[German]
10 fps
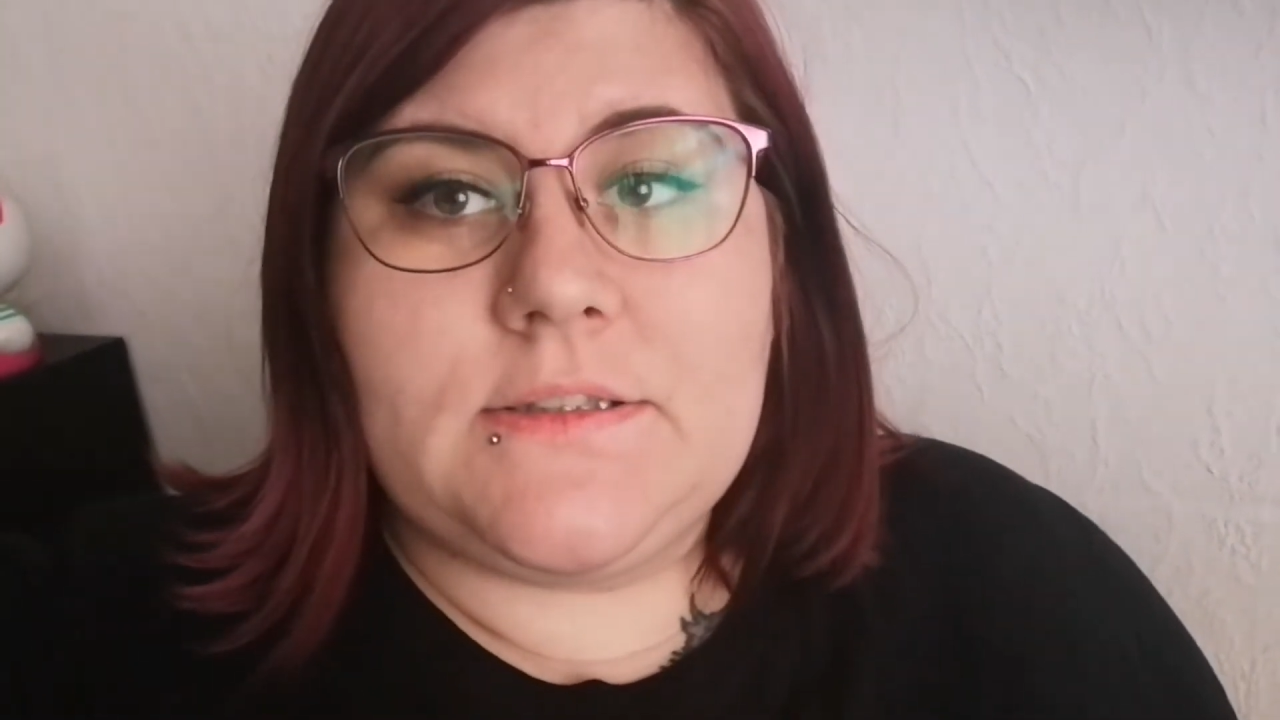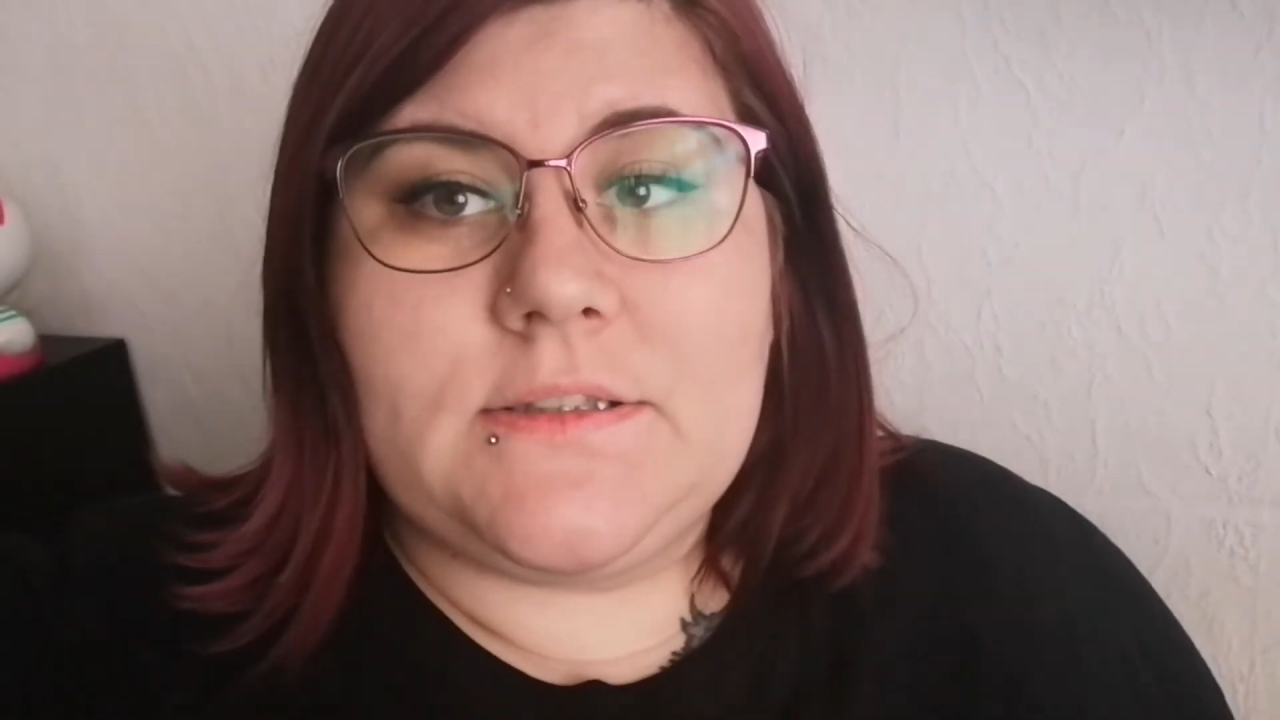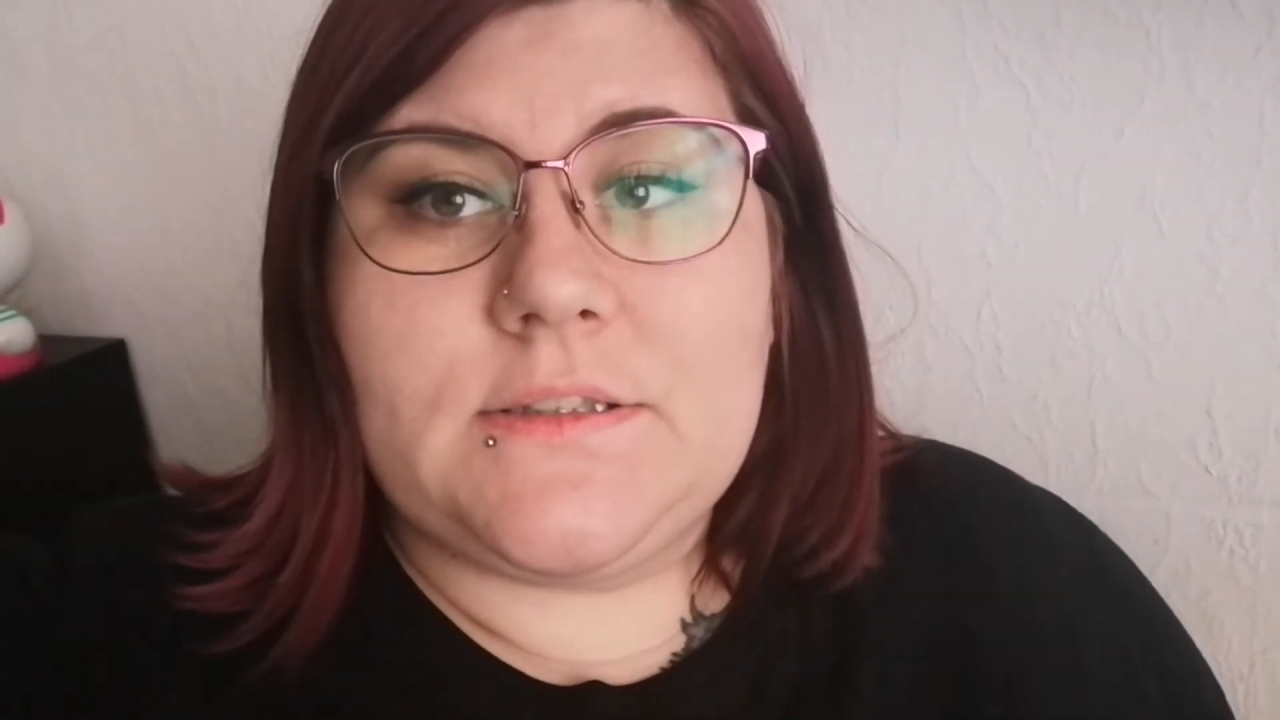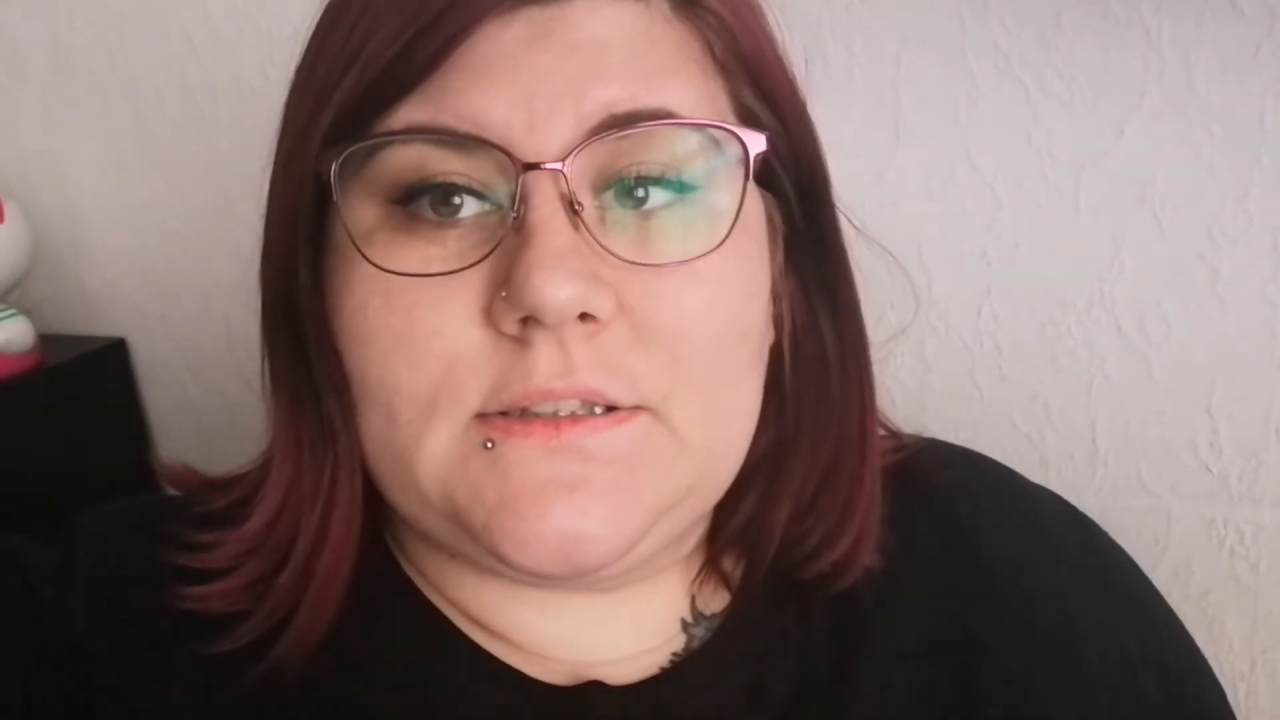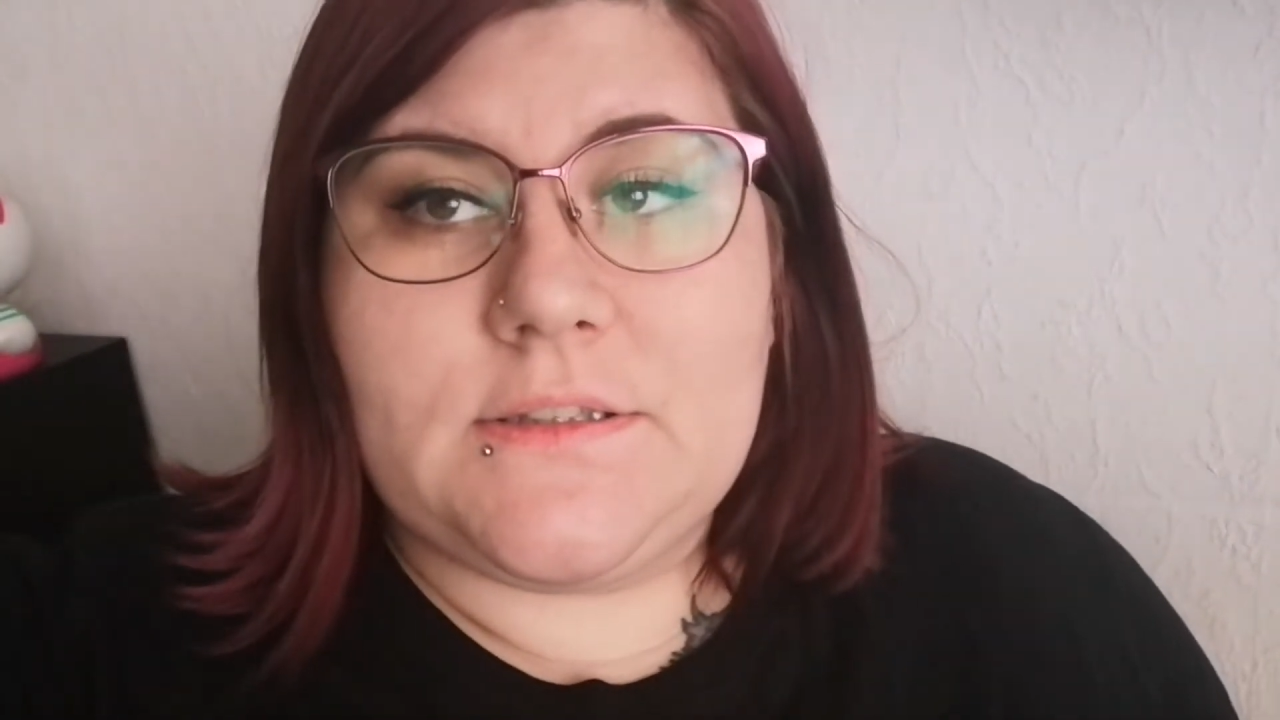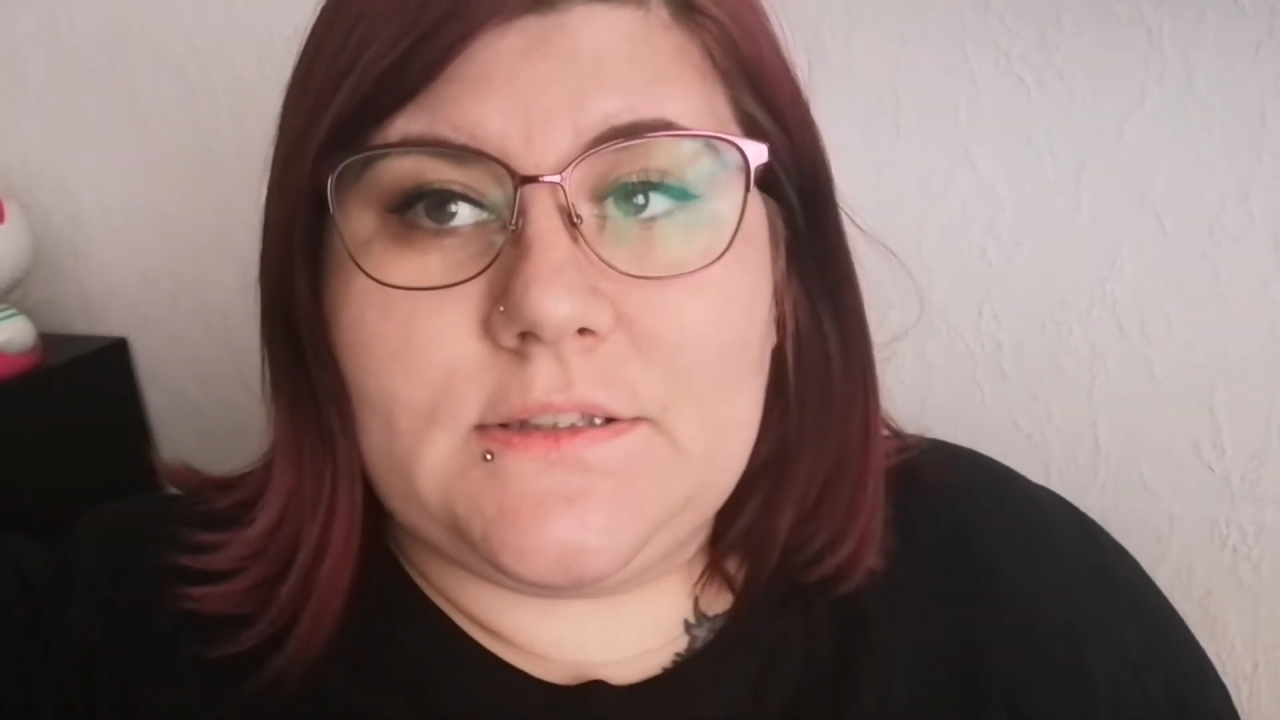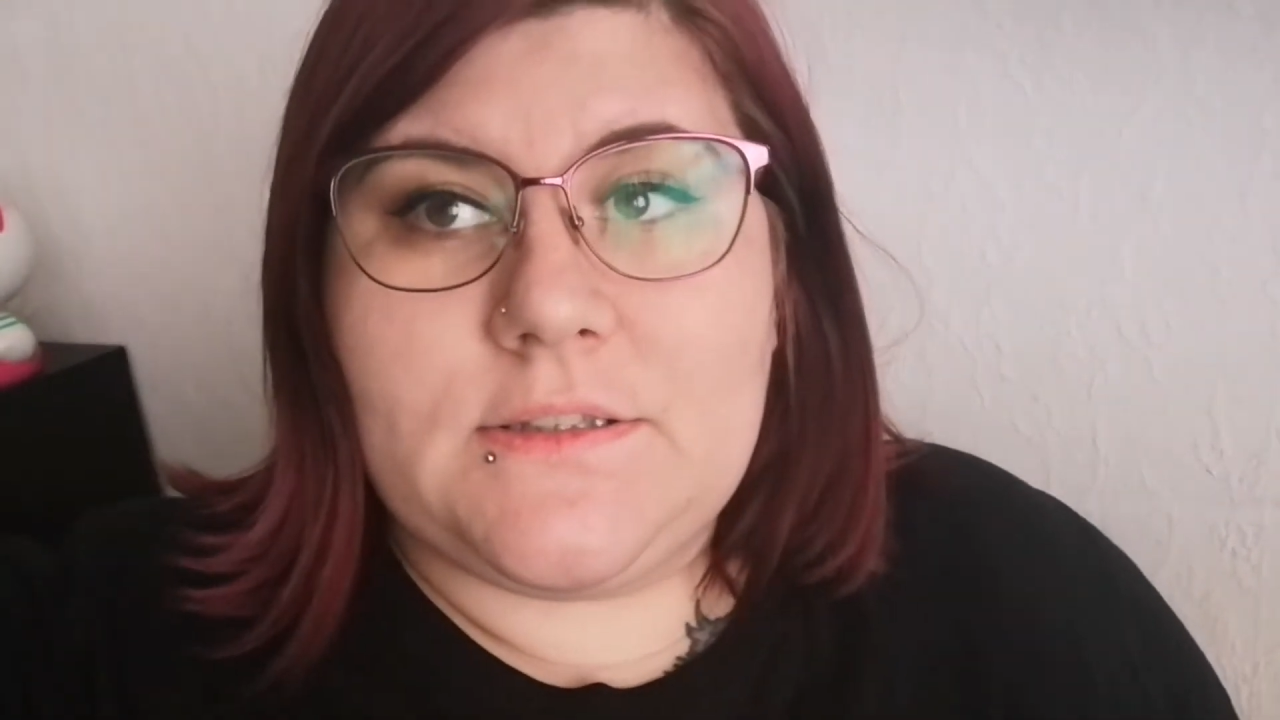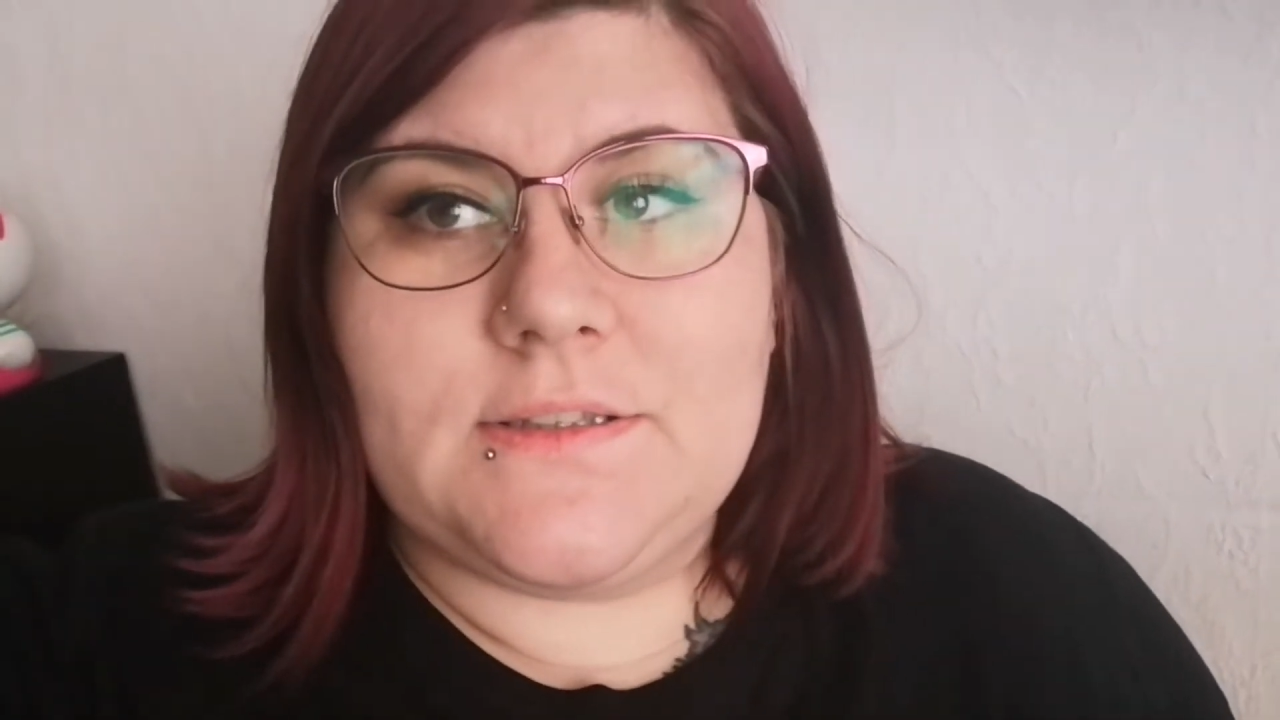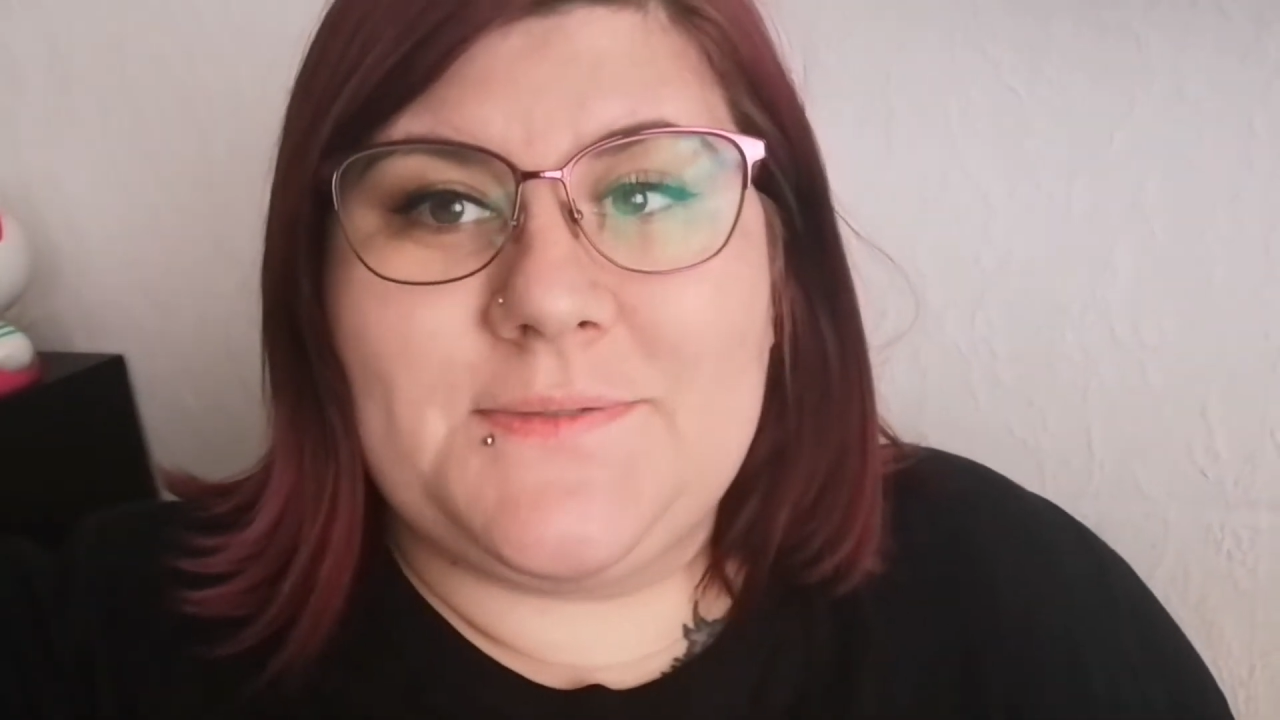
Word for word: einfach.